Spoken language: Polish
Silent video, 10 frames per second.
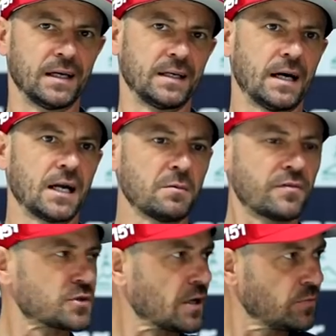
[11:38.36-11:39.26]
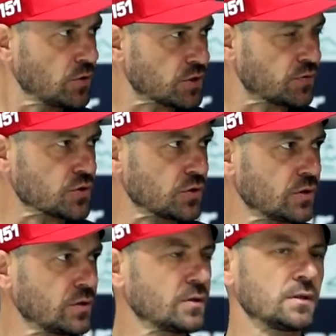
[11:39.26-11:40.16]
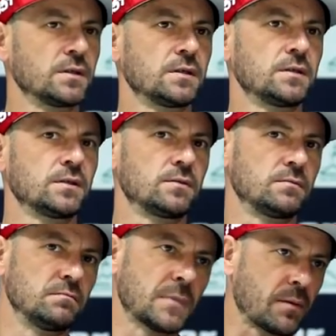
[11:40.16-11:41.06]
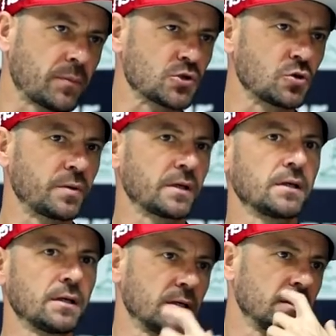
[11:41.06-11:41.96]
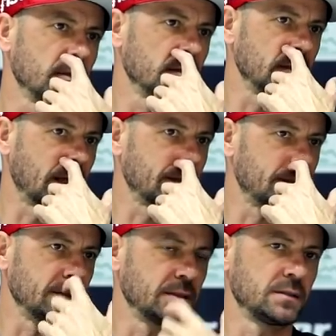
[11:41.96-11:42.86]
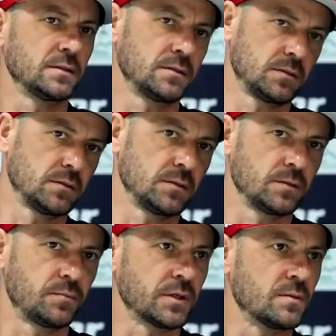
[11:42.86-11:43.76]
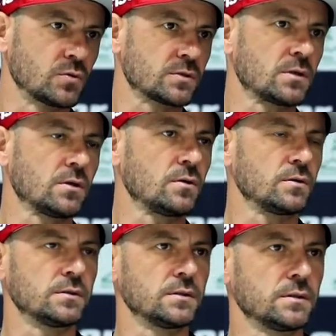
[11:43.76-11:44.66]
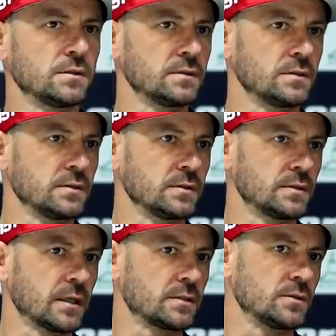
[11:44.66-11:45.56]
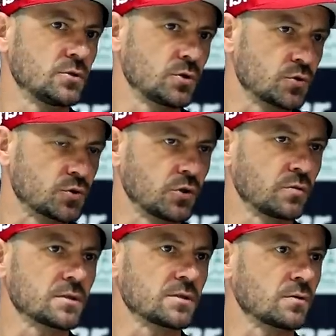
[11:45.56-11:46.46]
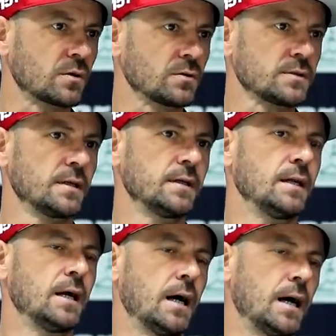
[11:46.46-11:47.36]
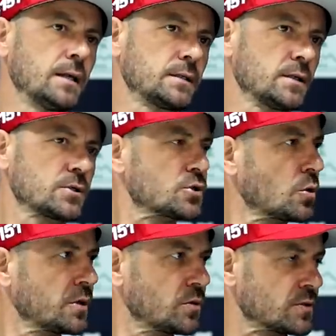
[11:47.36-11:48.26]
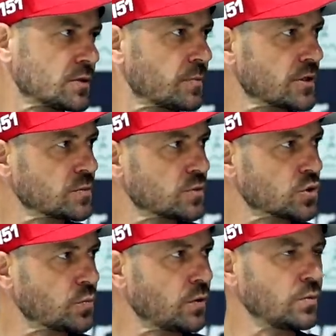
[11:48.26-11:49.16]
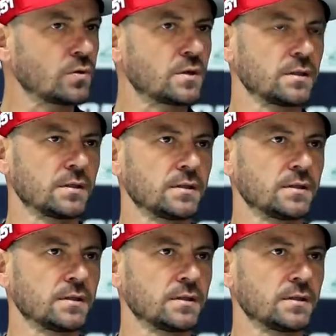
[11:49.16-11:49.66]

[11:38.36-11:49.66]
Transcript: E, ale we Wrocławiu mi to stworzono. E, miałem też opiekę e, nad panem Rusko, nad jego żoną, Krystyną Kloc, ale też Tomik Knudsen bardzo mi dużo pomógł.